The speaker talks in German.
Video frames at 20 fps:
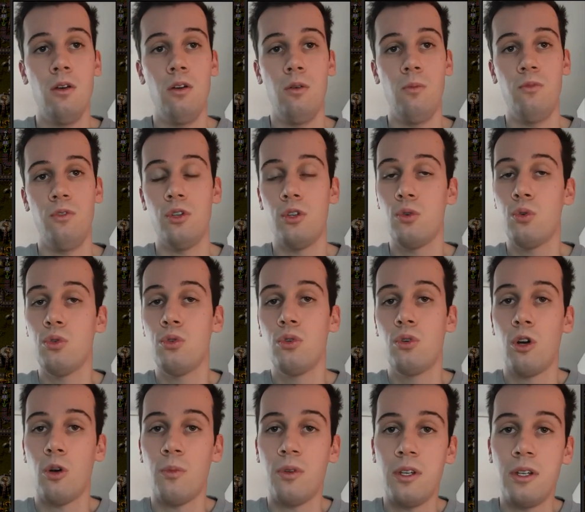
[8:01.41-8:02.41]
Ähm, für die gute
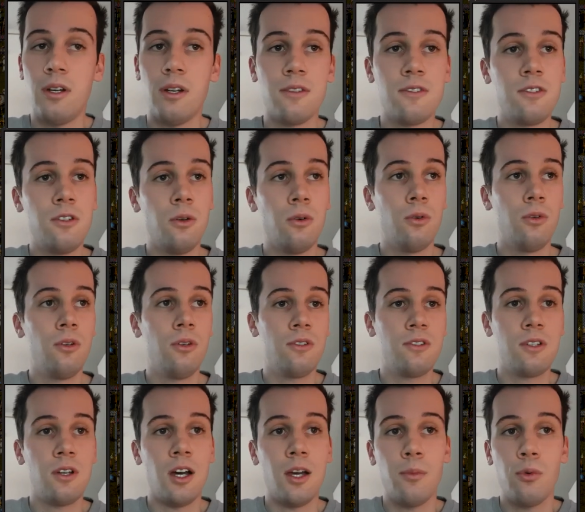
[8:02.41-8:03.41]
Kommunikation,
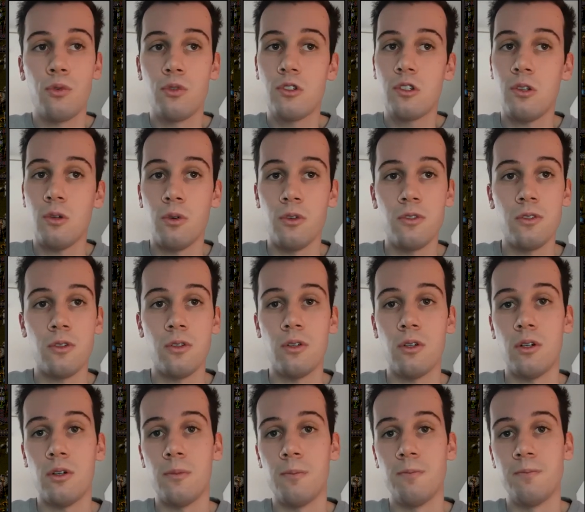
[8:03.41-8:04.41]
das
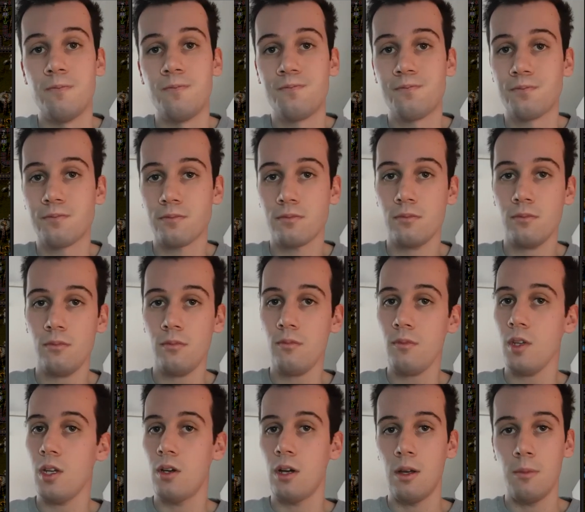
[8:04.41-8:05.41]
reibungslose ähm,
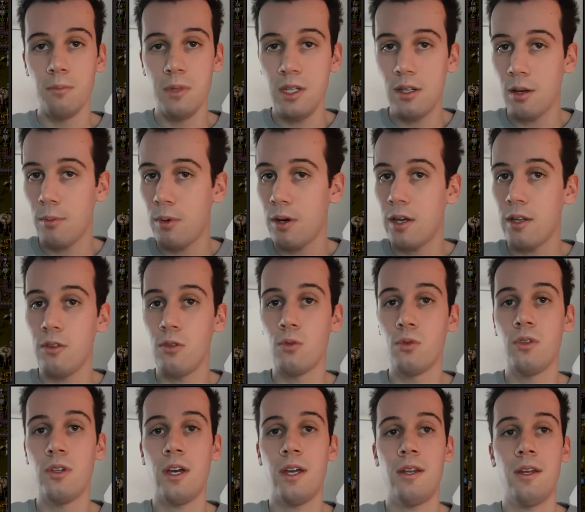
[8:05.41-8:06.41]
Mitarbeiten
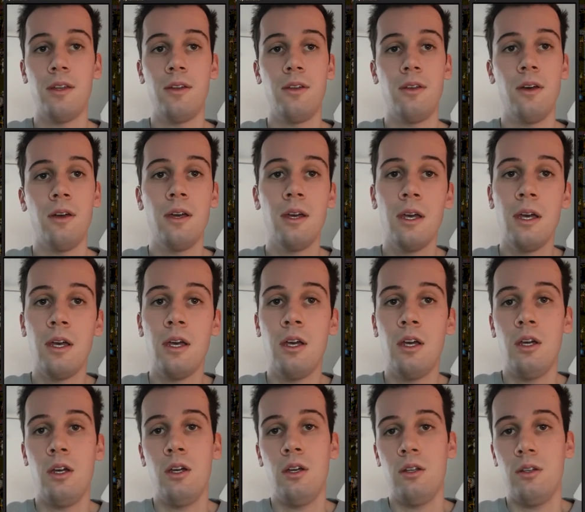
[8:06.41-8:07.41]
untereinander.
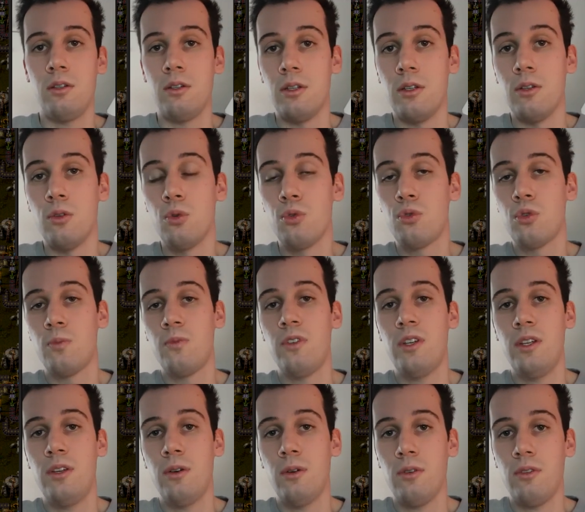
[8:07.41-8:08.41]
Die
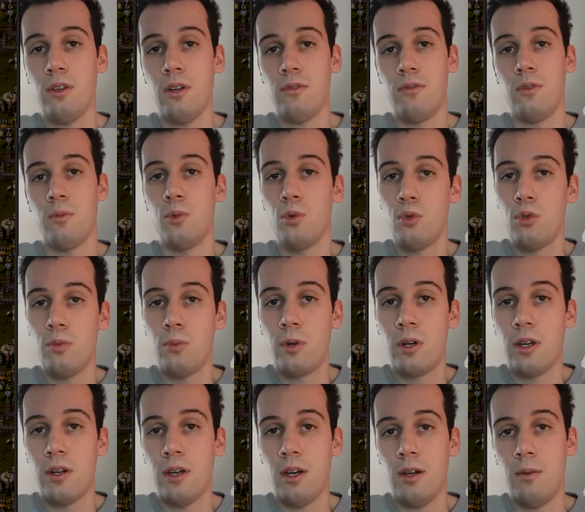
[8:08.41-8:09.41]
YouTube-Videos auf dem
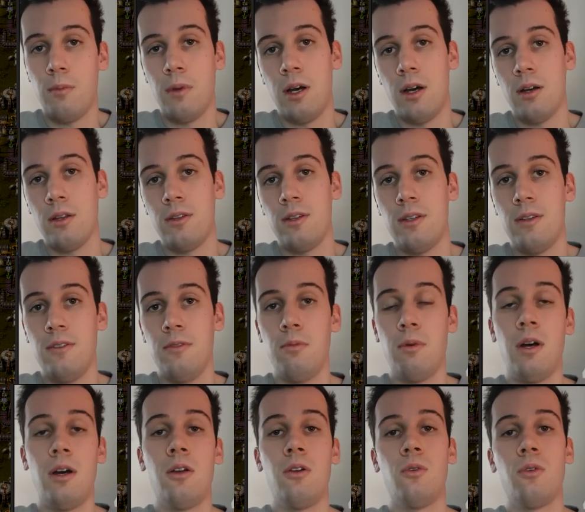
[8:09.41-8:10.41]
YouTube-Kanal Maratins
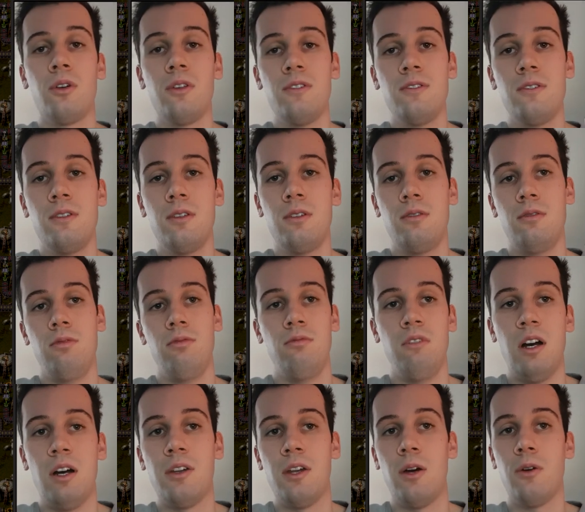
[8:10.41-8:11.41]
Wahre Logistik
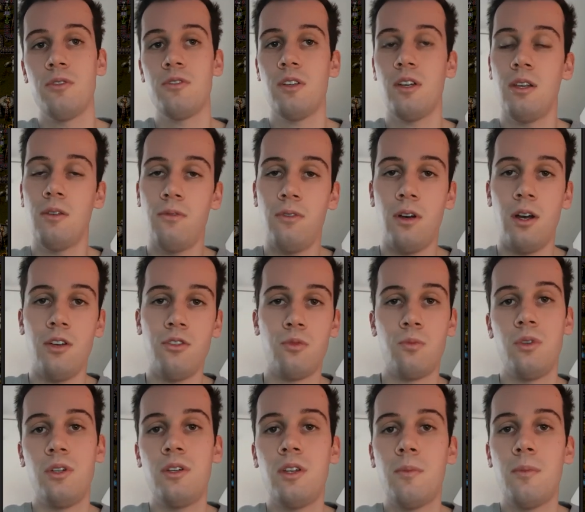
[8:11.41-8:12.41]
waren auch sehr hilfreich,
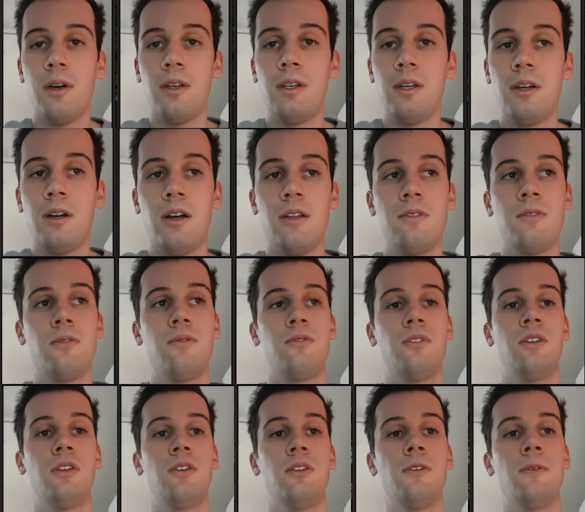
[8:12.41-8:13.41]
um die Thematik
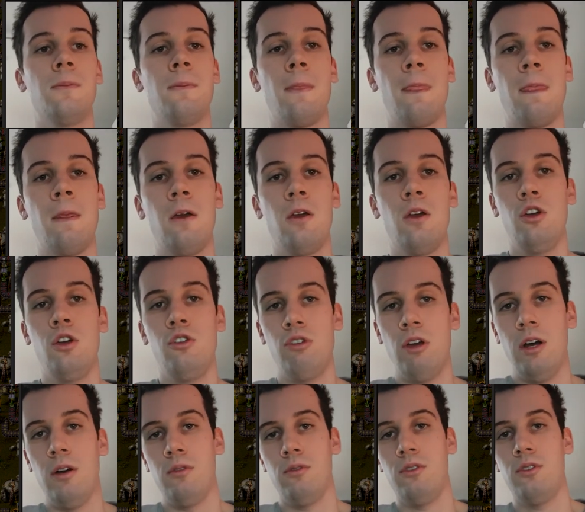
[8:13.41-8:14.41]
ranzufinden.
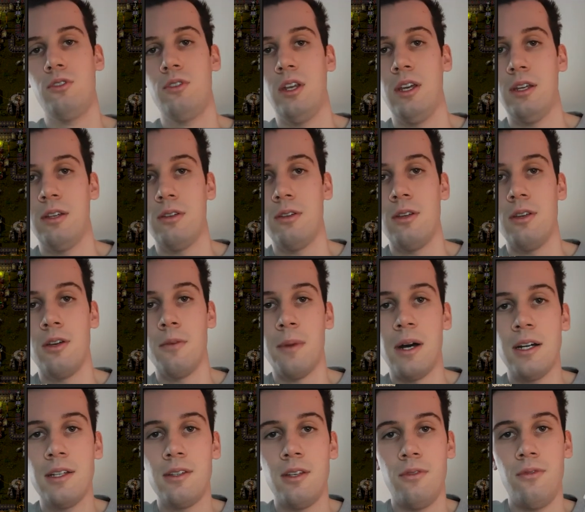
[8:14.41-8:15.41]
Ja, und ich denke, die
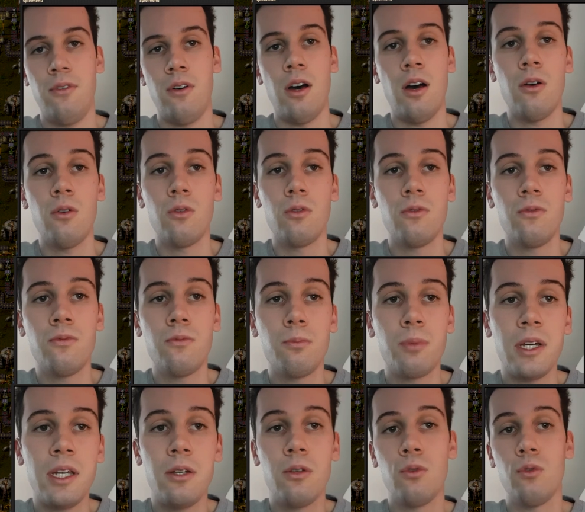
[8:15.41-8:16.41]
gemachten Erfahrungen
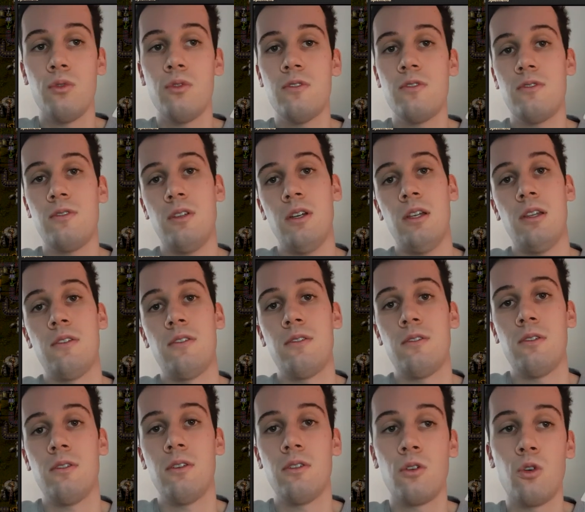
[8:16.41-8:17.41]
bringen uns
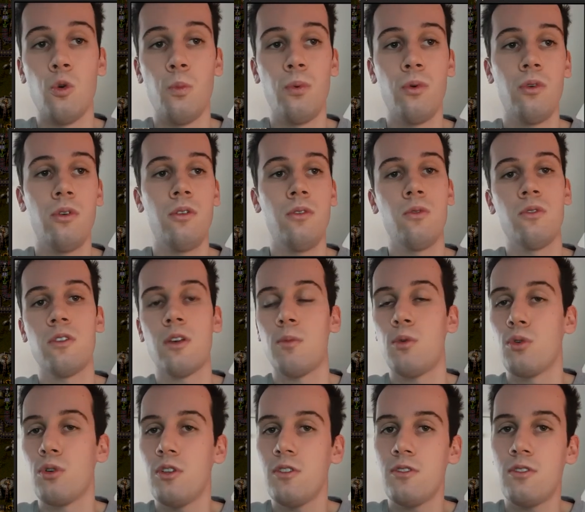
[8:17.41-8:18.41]
als Gruppe in unserem
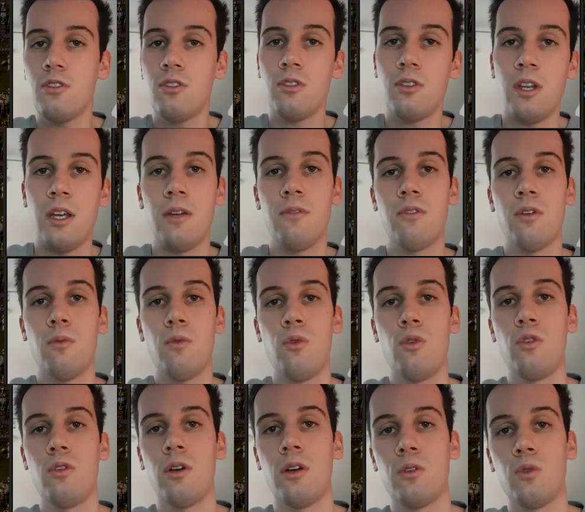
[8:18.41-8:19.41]
logistischen
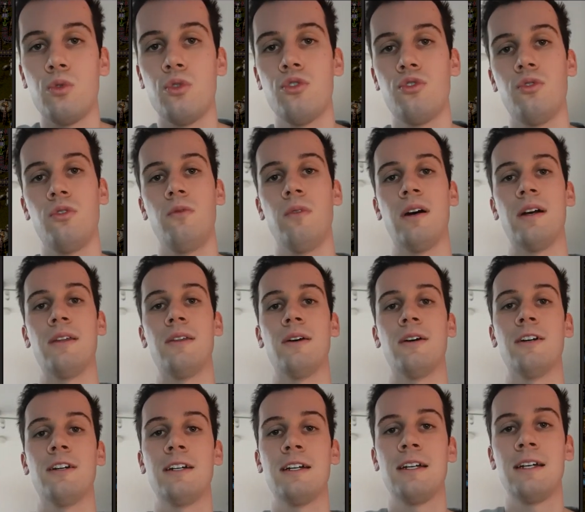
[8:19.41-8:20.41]
Denkvermögen ein gutes Stück
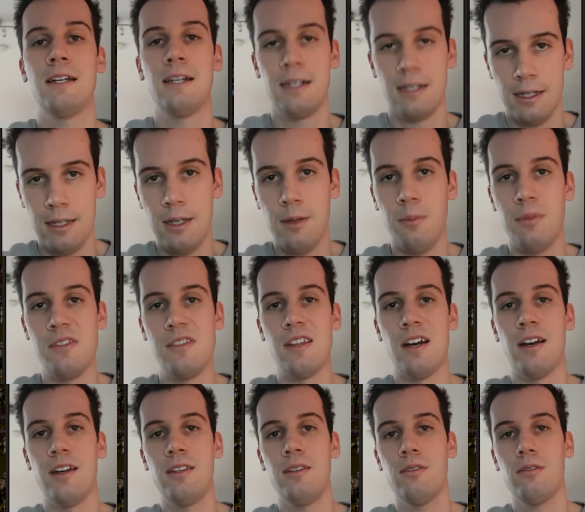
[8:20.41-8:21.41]
weiter. Bis
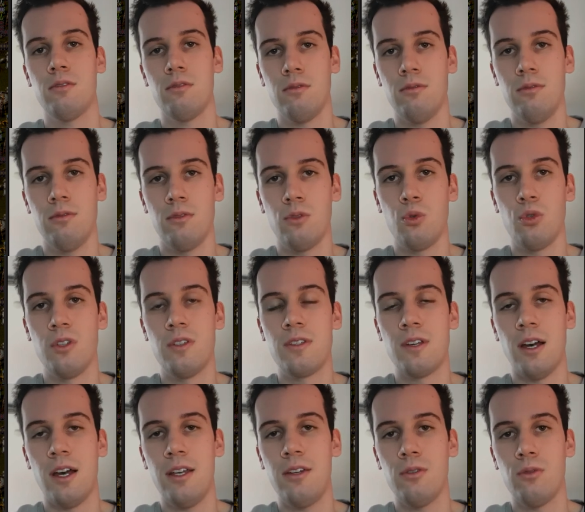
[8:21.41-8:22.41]
dahin, gute
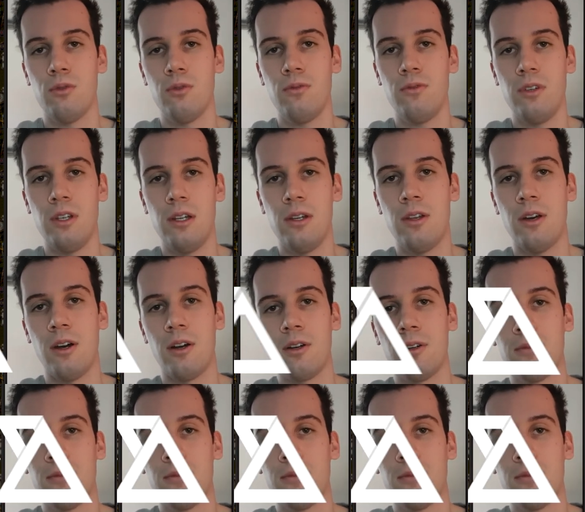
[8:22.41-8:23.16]
Zeit und vielen Dank.